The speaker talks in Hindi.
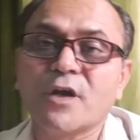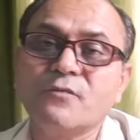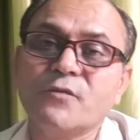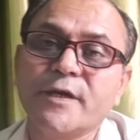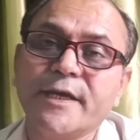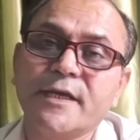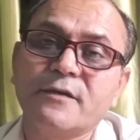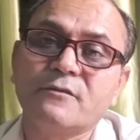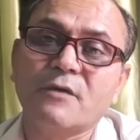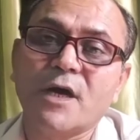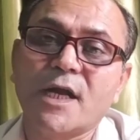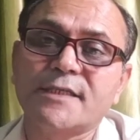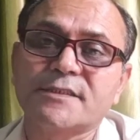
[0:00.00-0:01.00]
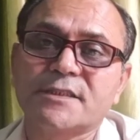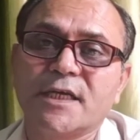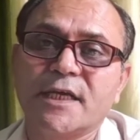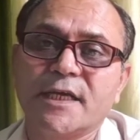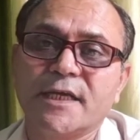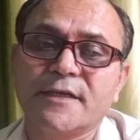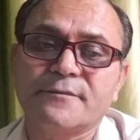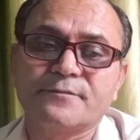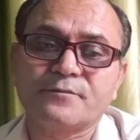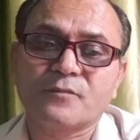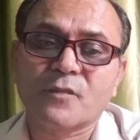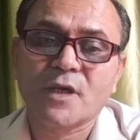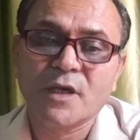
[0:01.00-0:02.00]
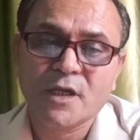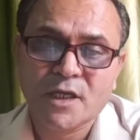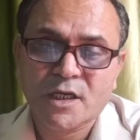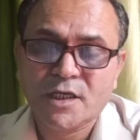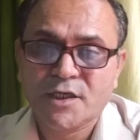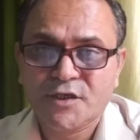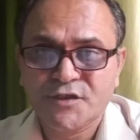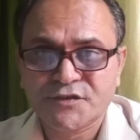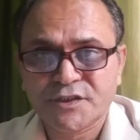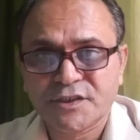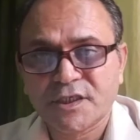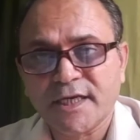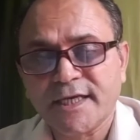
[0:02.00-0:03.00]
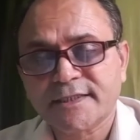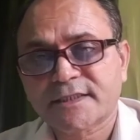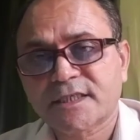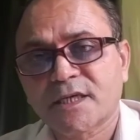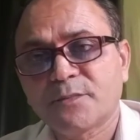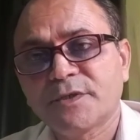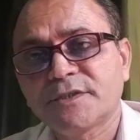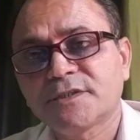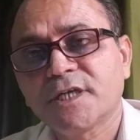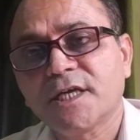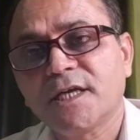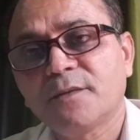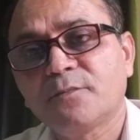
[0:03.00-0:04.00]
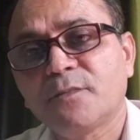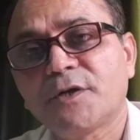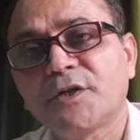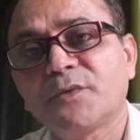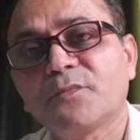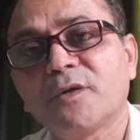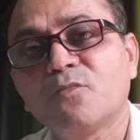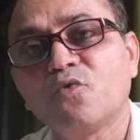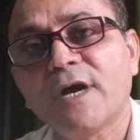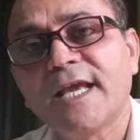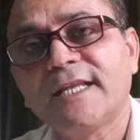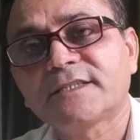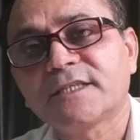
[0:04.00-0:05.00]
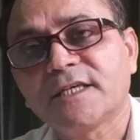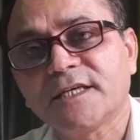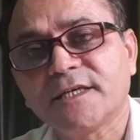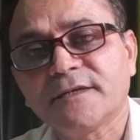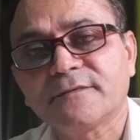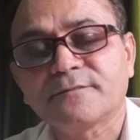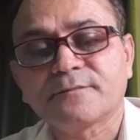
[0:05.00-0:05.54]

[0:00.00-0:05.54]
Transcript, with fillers: वर्म है वार्ट्स है इचिंग है स्कैबिज है मल्टीपल बॉयल्स हैं